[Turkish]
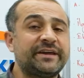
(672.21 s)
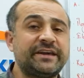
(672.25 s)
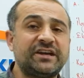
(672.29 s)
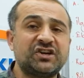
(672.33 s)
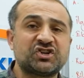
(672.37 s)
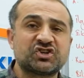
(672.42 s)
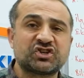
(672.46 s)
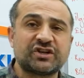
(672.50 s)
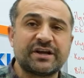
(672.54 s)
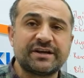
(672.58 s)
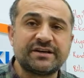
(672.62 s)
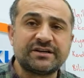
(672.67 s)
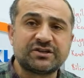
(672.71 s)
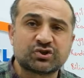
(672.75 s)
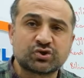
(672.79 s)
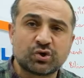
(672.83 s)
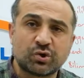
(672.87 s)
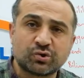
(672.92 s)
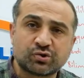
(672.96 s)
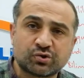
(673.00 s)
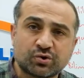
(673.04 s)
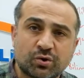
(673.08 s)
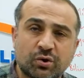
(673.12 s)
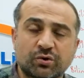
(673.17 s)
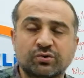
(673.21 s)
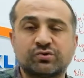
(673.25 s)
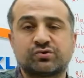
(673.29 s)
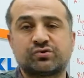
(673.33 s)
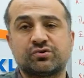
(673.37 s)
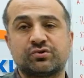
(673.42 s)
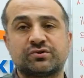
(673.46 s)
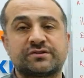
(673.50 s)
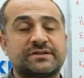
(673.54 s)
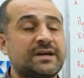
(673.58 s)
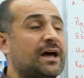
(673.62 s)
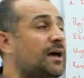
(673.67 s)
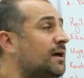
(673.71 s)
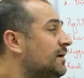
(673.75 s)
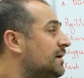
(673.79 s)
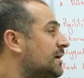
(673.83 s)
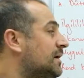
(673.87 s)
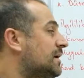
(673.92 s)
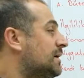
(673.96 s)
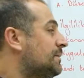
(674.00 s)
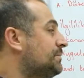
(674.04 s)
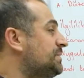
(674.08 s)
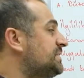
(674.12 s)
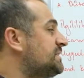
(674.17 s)
işleyiş söz konusuysa
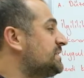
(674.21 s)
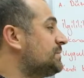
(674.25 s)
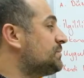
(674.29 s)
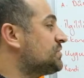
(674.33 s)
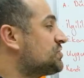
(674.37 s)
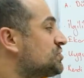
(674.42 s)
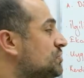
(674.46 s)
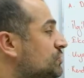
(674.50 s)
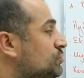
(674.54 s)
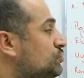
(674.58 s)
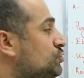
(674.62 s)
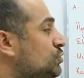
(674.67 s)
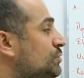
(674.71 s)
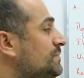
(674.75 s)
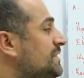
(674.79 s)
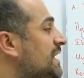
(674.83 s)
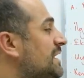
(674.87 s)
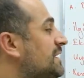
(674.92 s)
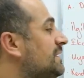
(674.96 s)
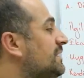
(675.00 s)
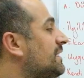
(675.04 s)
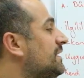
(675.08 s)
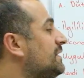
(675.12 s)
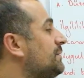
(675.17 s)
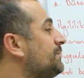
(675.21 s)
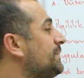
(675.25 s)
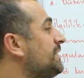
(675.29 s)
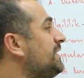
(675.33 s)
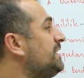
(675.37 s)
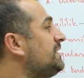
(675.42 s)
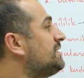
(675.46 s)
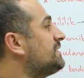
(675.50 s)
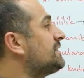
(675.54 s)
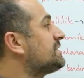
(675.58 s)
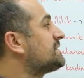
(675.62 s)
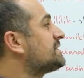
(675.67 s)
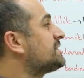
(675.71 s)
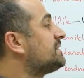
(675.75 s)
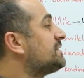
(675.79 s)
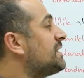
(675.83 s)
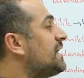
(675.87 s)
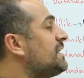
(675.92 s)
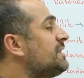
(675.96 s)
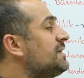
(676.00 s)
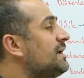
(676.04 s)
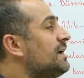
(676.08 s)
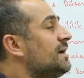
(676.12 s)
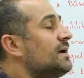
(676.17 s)
bizim için tümden gelim
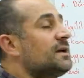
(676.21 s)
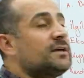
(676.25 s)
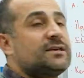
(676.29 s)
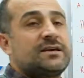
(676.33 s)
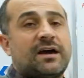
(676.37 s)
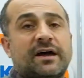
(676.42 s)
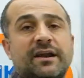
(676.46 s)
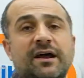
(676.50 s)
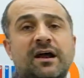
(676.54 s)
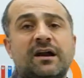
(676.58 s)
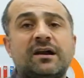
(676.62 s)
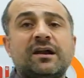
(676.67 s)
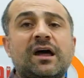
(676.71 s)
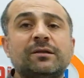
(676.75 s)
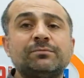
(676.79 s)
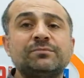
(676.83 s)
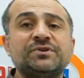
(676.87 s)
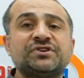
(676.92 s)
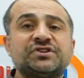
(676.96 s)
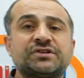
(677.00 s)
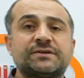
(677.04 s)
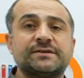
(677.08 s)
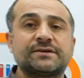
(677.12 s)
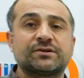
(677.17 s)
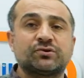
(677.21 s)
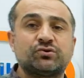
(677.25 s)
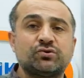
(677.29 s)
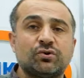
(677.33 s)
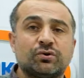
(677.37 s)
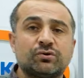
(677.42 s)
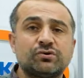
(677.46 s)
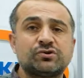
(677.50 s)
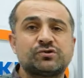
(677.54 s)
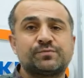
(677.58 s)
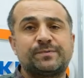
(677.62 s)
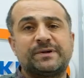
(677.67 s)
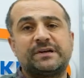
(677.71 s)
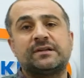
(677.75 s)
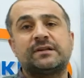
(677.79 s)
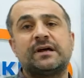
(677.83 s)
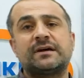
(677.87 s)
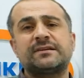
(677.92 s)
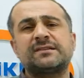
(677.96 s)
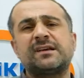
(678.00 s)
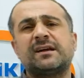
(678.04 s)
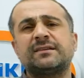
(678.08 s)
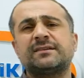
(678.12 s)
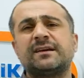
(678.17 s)
ilkesinden yararlanmıştır diyoruz
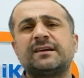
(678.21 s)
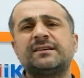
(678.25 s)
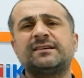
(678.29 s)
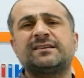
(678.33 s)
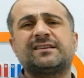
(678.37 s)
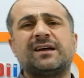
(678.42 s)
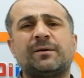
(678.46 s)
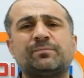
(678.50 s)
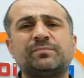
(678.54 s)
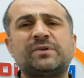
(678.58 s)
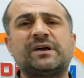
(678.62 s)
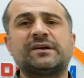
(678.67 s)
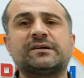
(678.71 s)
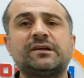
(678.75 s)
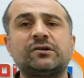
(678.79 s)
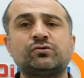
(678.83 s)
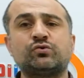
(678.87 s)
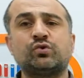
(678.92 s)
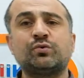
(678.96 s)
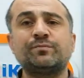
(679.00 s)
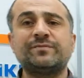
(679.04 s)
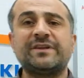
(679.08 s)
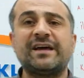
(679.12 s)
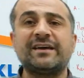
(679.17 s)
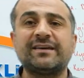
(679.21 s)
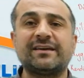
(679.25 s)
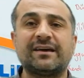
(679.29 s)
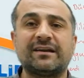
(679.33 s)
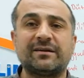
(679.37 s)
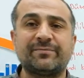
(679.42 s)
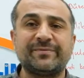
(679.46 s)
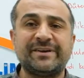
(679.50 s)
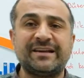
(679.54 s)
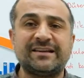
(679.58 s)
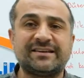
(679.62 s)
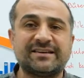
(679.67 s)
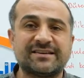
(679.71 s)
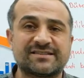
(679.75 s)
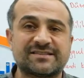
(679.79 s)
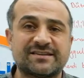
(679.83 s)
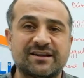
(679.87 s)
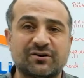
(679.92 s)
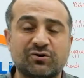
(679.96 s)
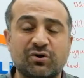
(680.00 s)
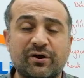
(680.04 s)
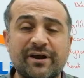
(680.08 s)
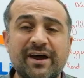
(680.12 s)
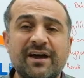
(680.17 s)
bilgiler. Zaten kitaplarında tümden gelim
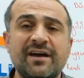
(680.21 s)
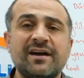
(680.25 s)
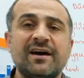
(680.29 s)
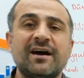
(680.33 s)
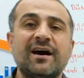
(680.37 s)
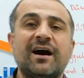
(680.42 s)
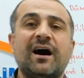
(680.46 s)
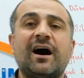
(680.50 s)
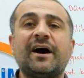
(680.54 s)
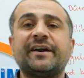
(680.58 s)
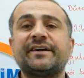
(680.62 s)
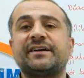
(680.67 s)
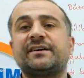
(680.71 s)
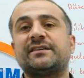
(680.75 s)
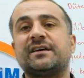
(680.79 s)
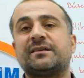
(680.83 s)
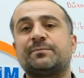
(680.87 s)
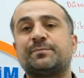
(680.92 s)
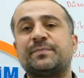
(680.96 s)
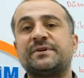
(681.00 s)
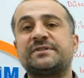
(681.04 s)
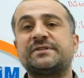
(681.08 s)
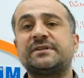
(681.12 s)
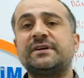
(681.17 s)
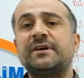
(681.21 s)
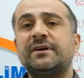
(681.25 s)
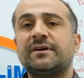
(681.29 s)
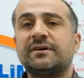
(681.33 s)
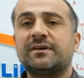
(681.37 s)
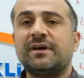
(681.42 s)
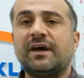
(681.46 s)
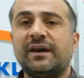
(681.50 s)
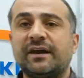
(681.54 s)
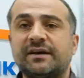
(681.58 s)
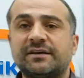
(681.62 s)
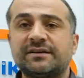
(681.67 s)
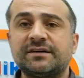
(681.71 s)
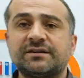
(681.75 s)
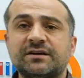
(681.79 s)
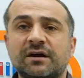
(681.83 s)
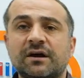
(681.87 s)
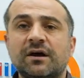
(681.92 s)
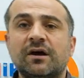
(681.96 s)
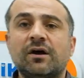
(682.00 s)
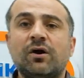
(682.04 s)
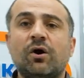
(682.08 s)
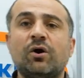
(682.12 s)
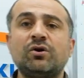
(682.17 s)
ilkesine göre hareket etmesi gerekir.
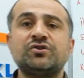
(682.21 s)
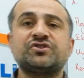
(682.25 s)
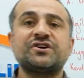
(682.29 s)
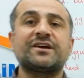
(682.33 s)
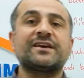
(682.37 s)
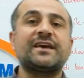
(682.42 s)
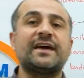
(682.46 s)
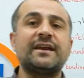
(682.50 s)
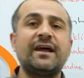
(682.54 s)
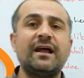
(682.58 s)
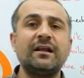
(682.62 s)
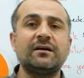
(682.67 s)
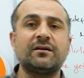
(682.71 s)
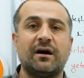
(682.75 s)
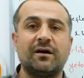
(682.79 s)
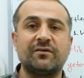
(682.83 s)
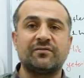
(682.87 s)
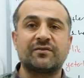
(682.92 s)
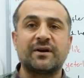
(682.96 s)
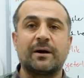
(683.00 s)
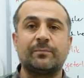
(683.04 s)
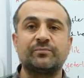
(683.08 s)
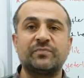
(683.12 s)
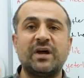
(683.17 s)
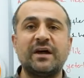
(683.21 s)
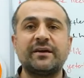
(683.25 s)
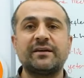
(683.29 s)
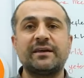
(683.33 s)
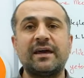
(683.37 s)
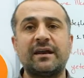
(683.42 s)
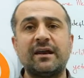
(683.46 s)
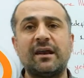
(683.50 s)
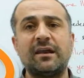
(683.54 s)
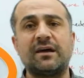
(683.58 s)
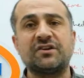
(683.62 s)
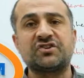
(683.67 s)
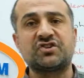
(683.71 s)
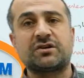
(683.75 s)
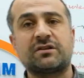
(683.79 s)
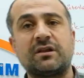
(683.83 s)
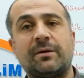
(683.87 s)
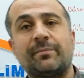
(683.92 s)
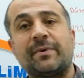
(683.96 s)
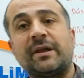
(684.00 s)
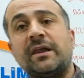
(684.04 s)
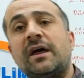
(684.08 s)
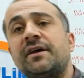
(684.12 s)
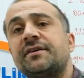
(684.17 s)
Önce genel kavramlar, genel
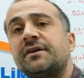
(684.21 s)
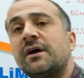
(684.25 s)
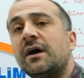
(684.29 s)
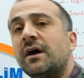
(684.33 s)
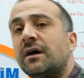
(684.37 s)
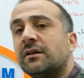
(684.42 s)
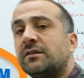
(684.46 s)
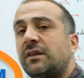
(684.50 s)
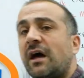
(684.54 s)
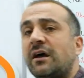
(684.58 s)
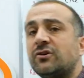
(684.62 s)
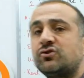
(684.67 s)
açıklamalar, daha